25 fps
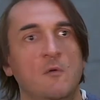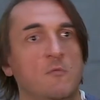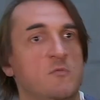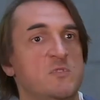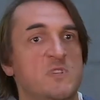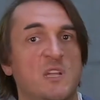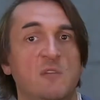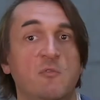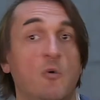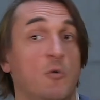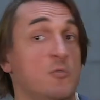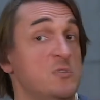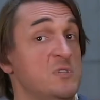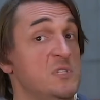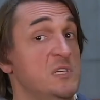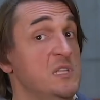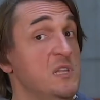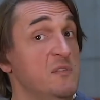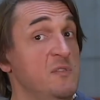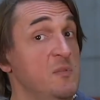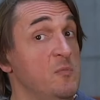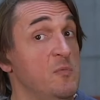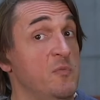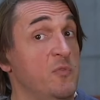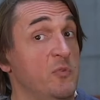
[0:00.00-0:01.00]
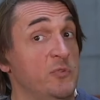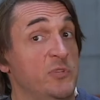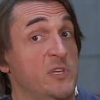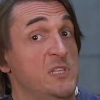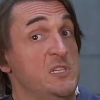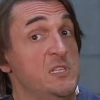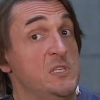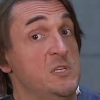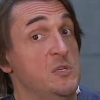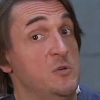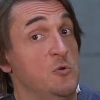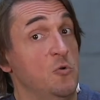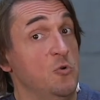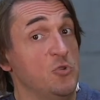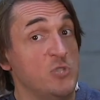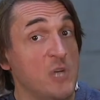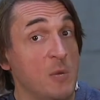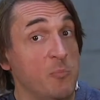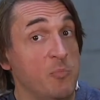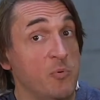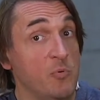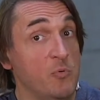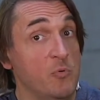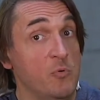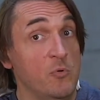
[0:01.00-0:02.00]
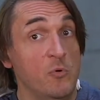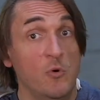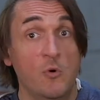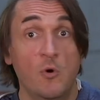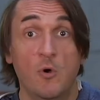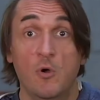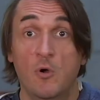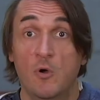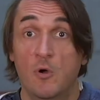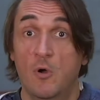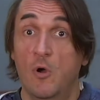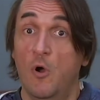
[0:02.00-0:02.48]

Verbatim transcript: Vous allez avoir aussi des films de fantasy au Japon,